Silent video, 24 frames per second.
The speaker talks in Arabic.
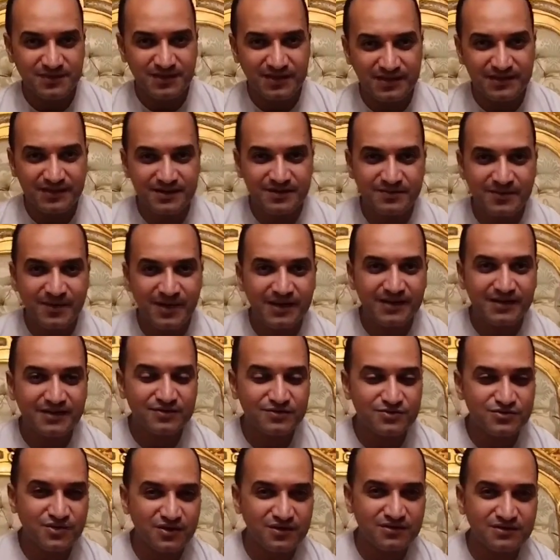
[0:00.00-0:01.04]
بيجري
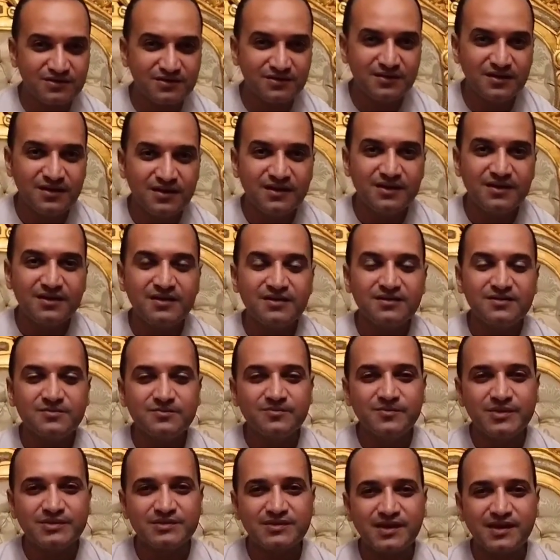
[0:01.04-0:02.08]
معايا قصادي
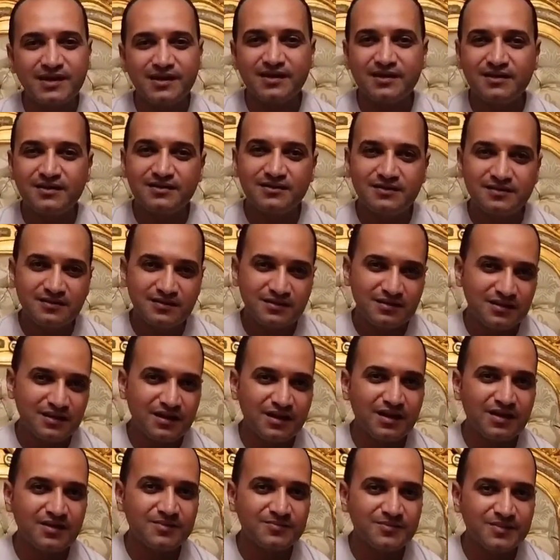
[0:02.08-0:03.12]
بتقل
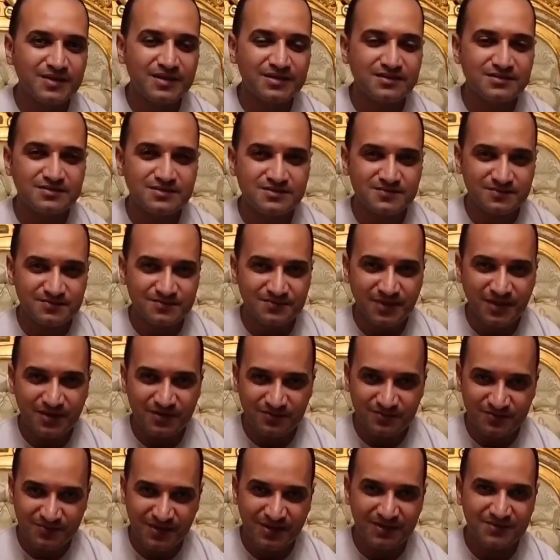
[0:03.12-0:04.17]
الغماز
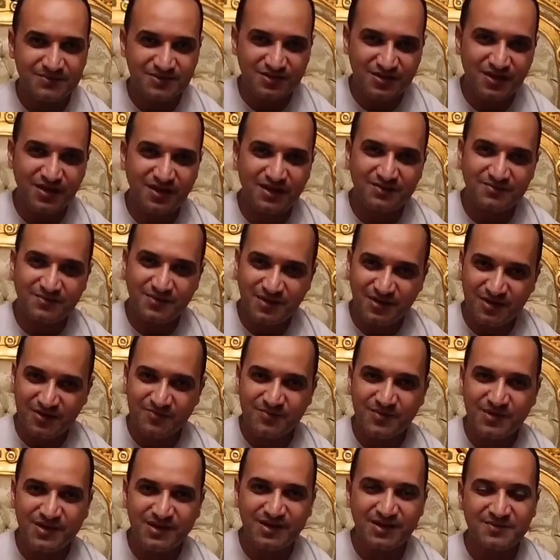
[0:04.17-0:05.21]
او بمعنى صح
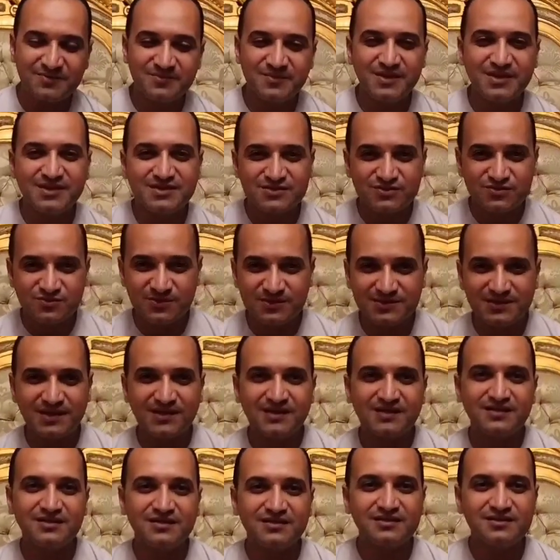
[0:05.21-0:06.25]
بكبر الغماز
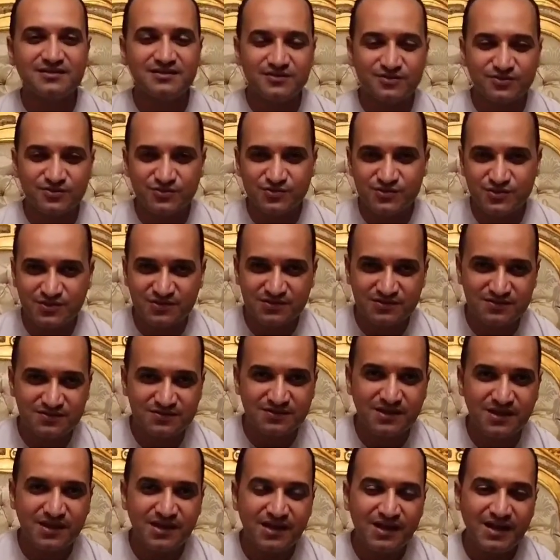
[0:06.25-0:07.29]
وبتقل
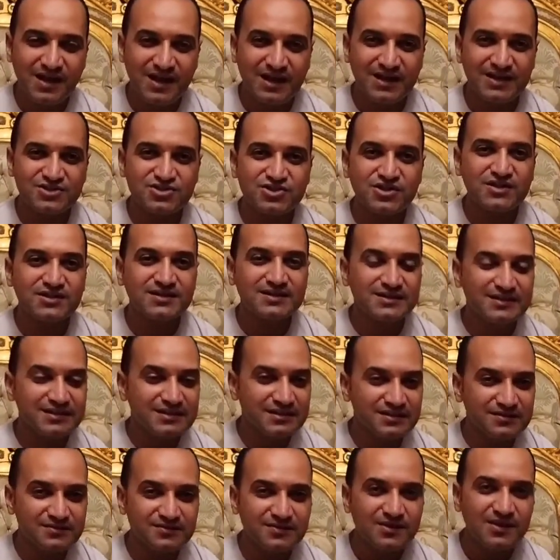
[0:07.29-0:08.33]
الرصاص علشان
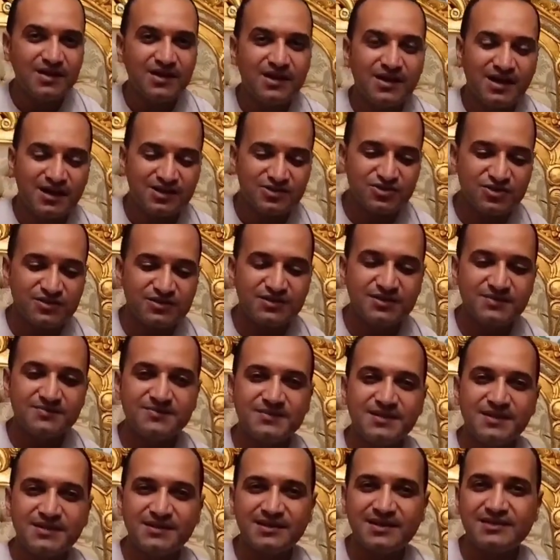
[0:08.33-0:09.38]
ايه عشان
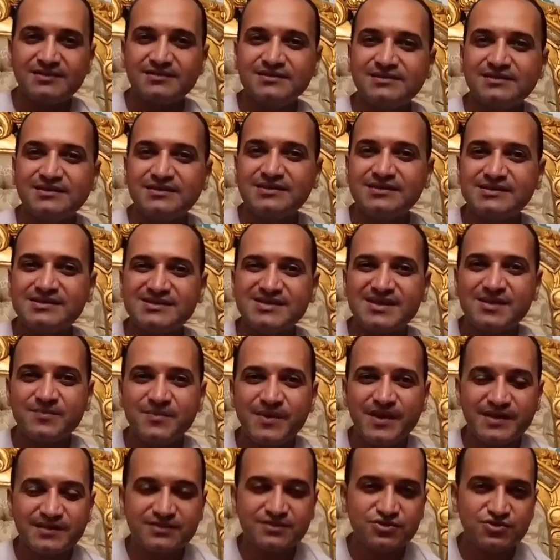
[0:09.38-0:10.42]
يبدا يخديني
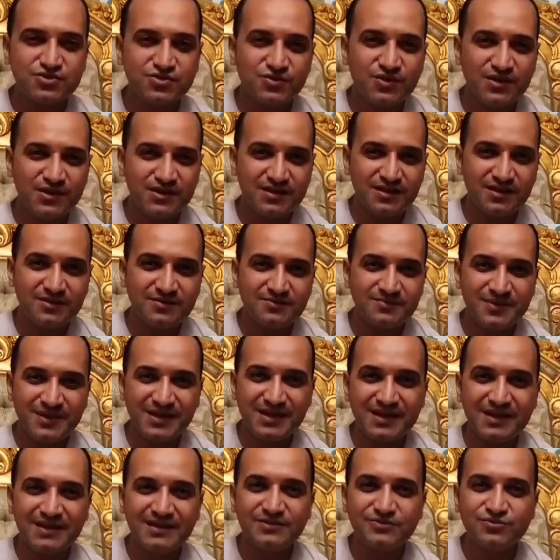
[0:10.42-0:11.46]
ثبات شويه ما
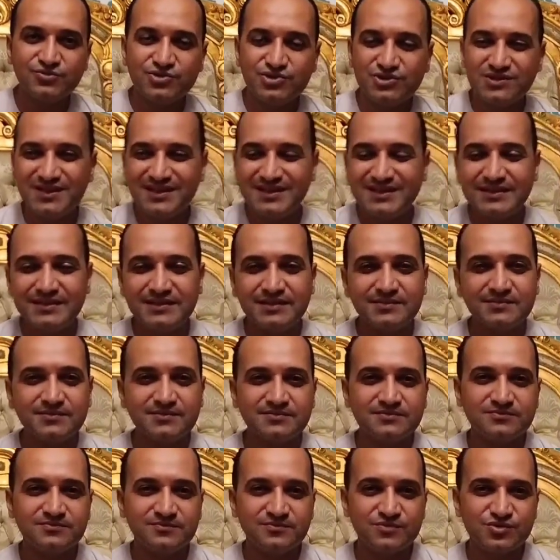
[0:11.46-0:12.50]
يخلوش يجري
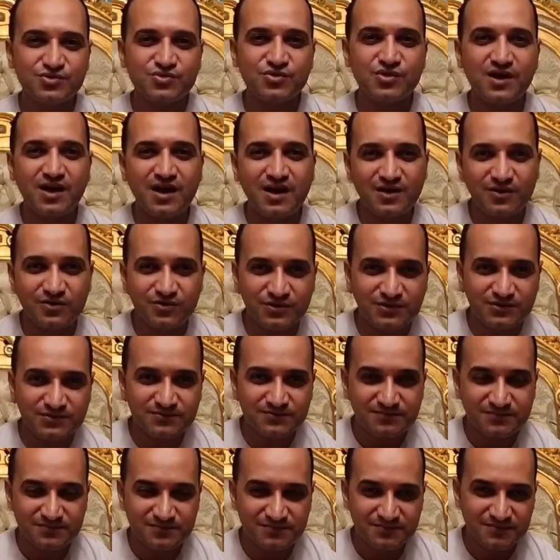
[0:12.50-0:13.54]
بسرعه قوي
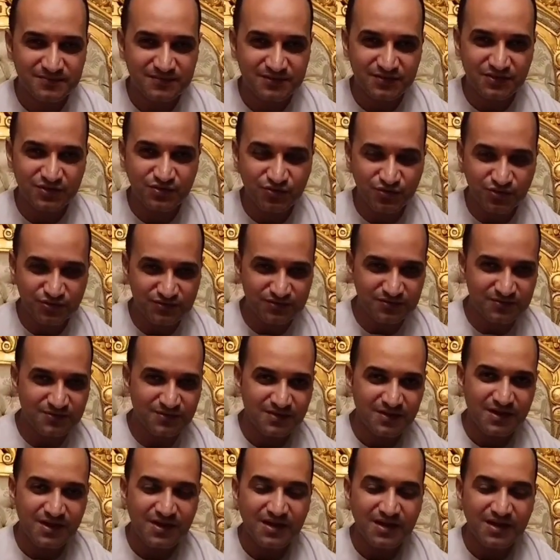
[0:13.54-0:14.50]
دي نقطه